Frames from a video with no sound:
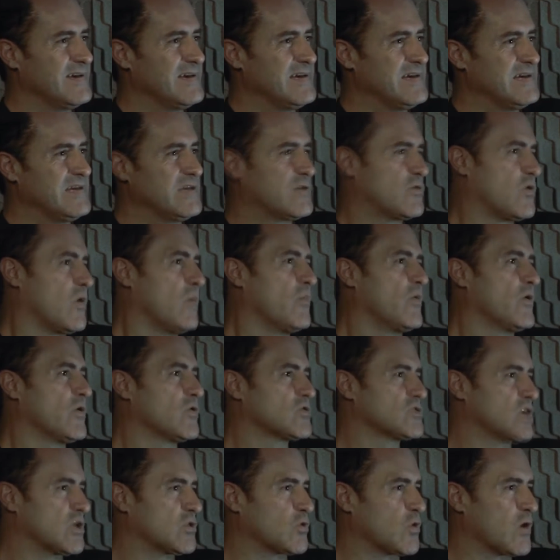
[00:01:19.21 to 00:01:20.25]
E como eu
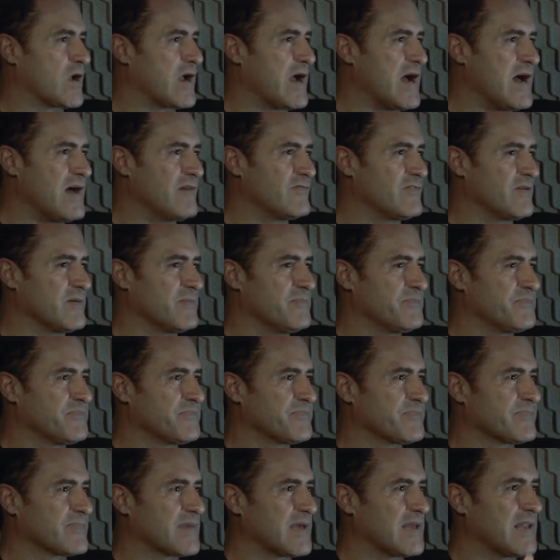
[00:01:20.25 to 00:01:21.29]
já tocava,
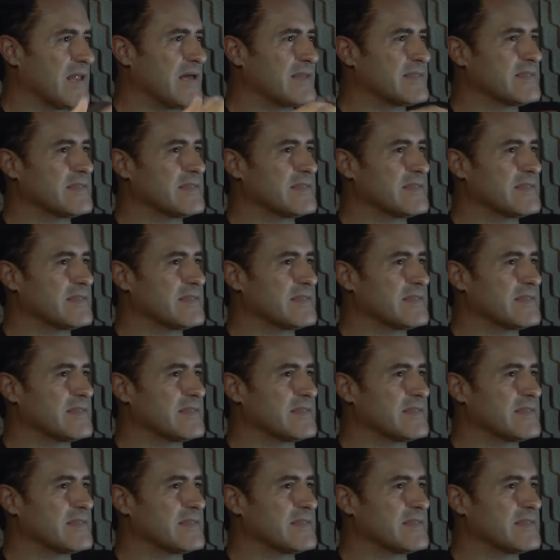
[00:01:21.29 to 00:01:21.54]
lá,